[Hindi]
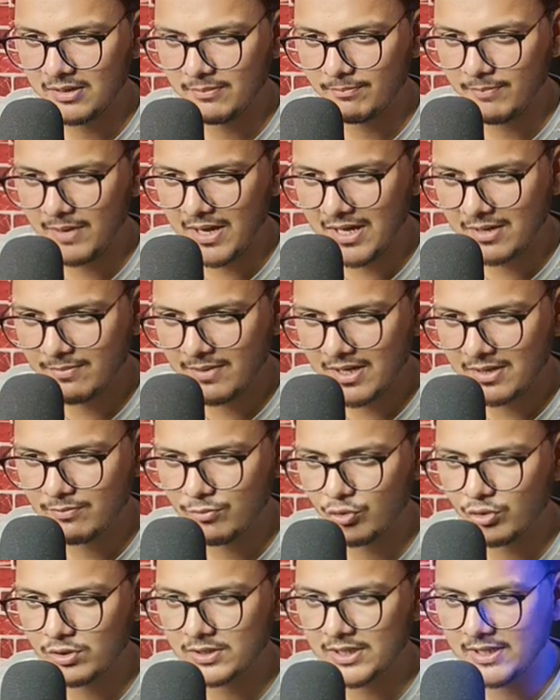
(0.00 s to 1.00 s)
हम बार बार
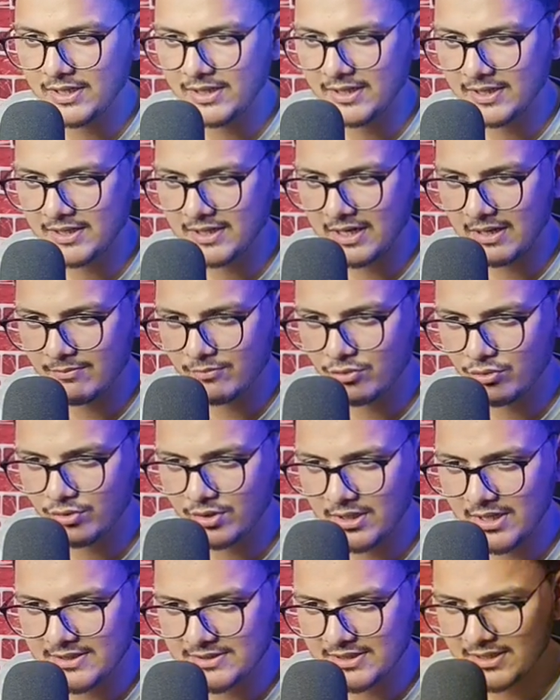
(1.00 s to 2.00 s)
बोलते हैं एक काम को
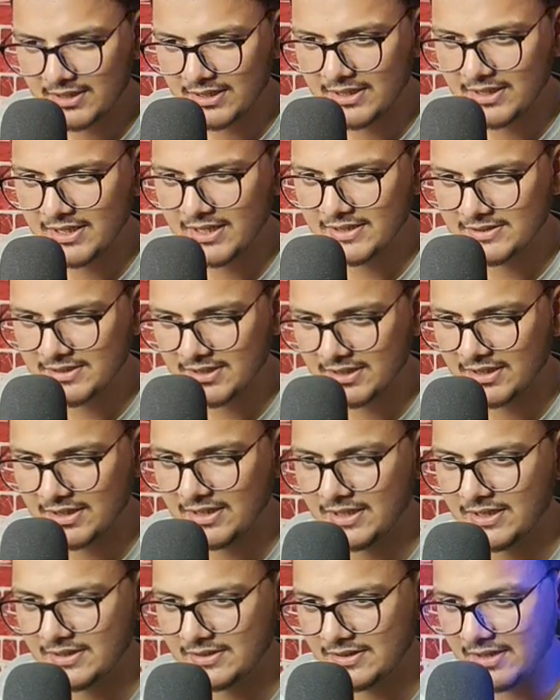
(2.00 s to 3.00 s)
कि ऐसे करिए ऐसे
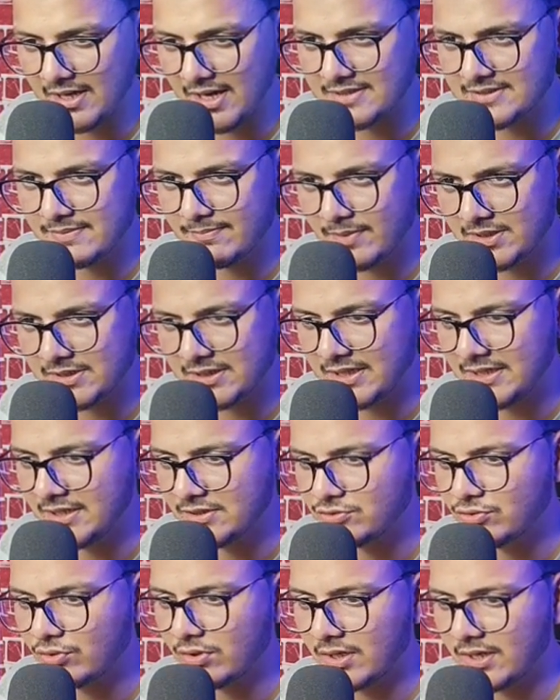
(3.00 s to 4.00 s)
करिए ऐसे मत करिए
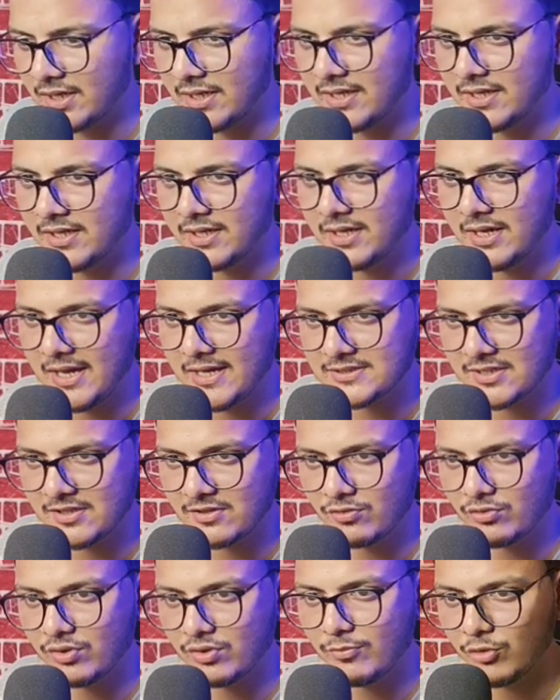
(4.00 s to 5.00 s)
जो कर रहे हैं ऐसे
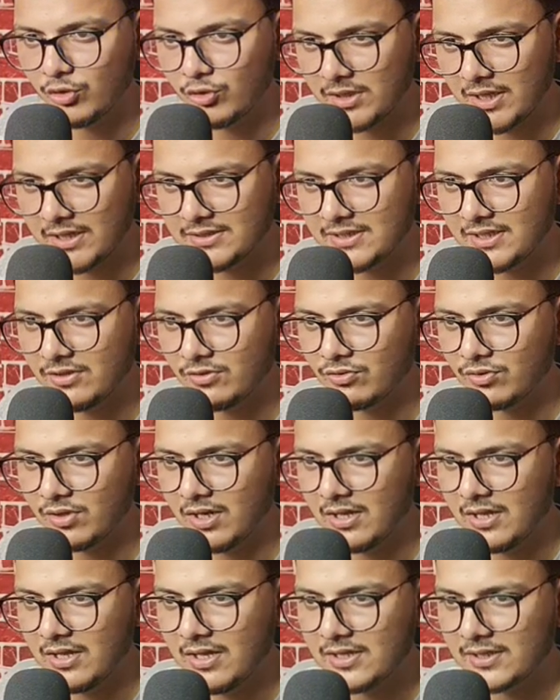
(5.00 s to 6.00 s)
करोगे मोनोटाइज नहीं होगा
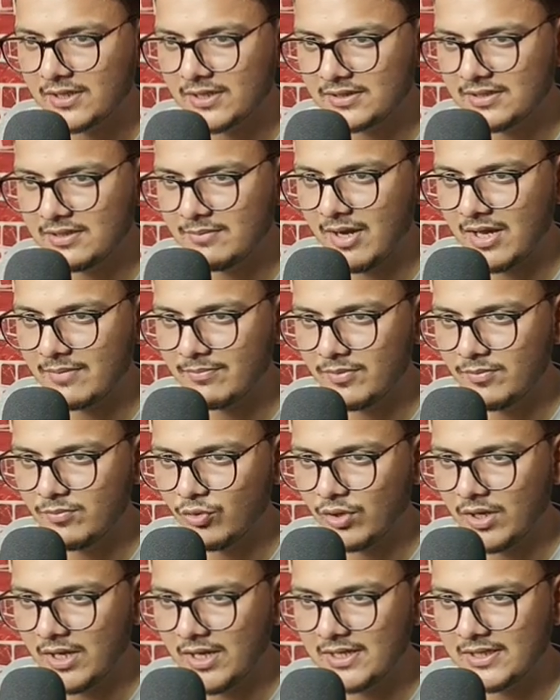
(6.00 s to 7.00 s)
कितनी बार भी
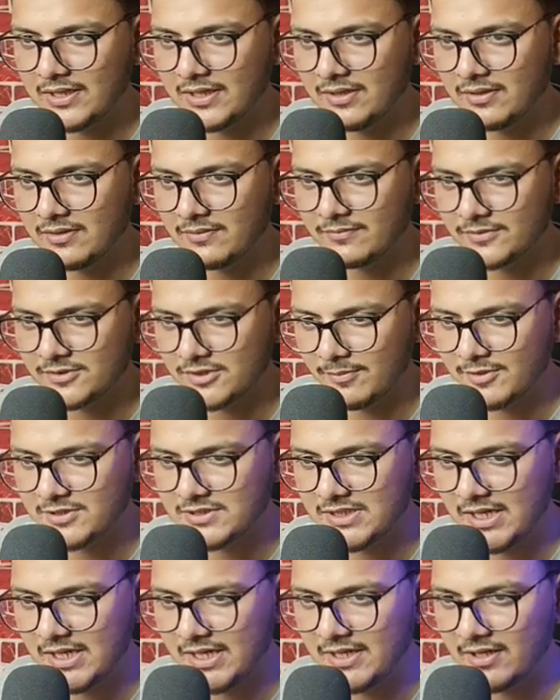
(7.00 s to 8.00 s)
बोला है लेकिन
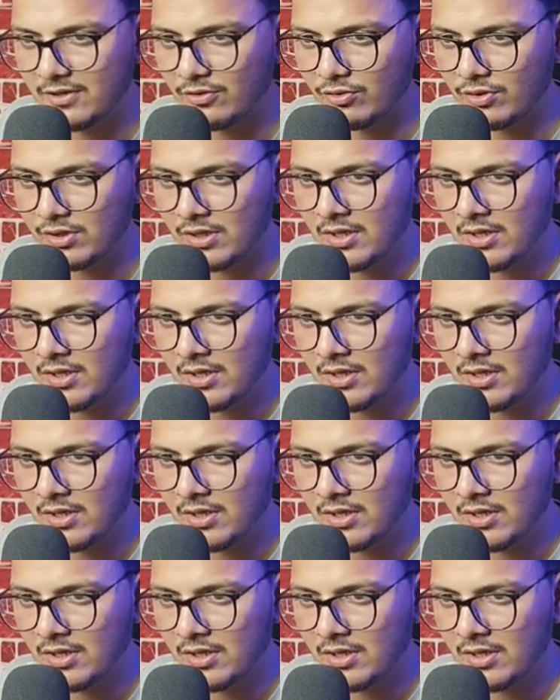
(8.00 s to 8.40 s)
समझते नहीं है लोग